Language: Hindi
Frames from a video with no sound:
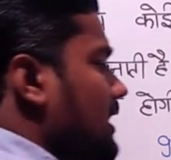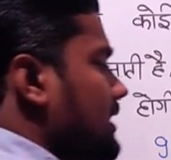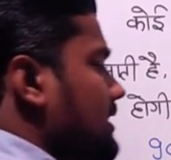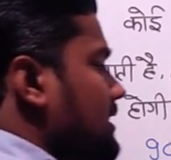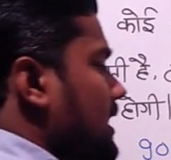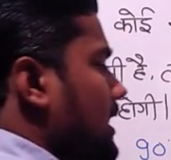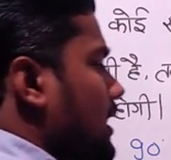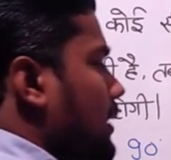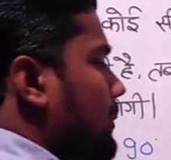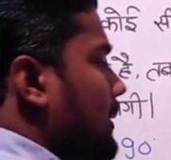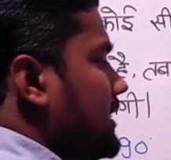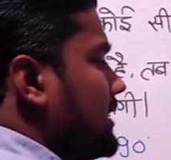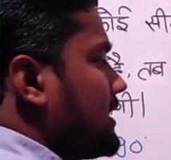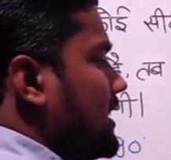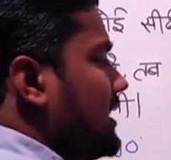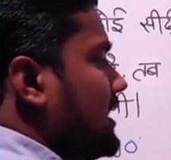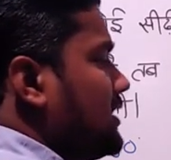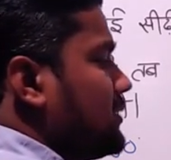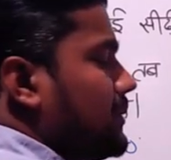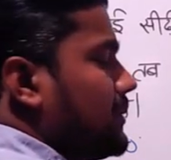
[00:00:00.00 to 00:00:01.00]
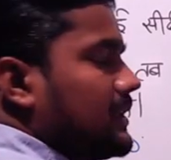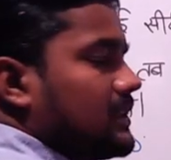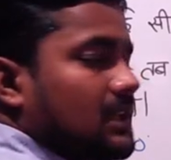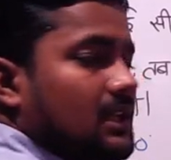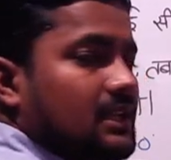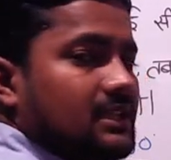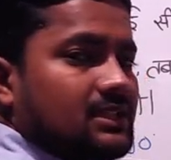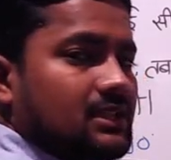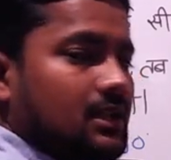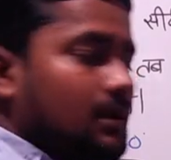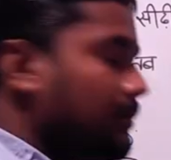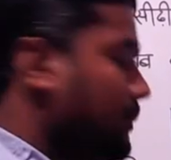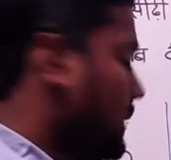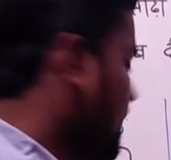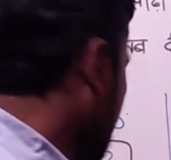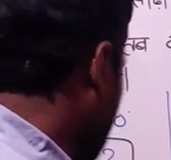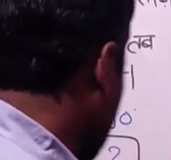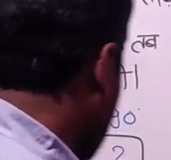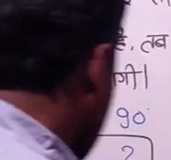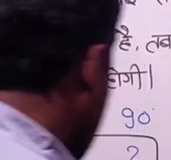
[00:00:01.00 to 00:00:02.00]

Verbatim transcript: जाएगा पैंतालीस पैंतालीस नब्बे का